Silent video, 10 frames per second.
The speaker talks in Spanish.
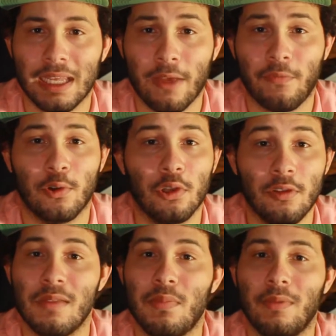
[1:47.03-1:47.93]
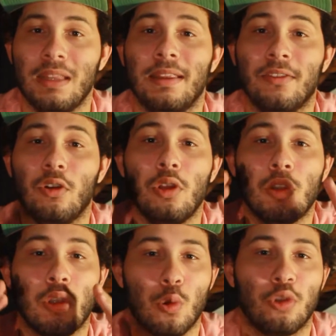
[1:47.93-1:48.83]
porque las fotos simplemente
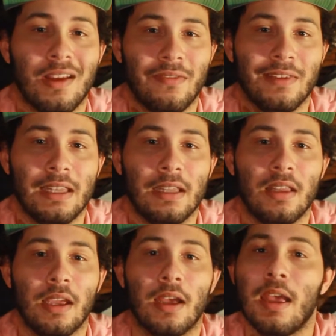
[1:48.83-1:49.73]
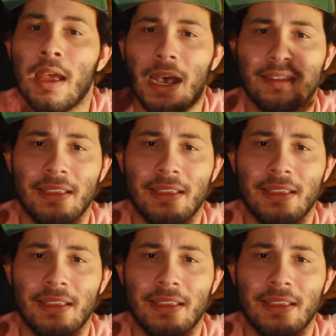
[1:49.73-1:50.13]
son luz al final del día.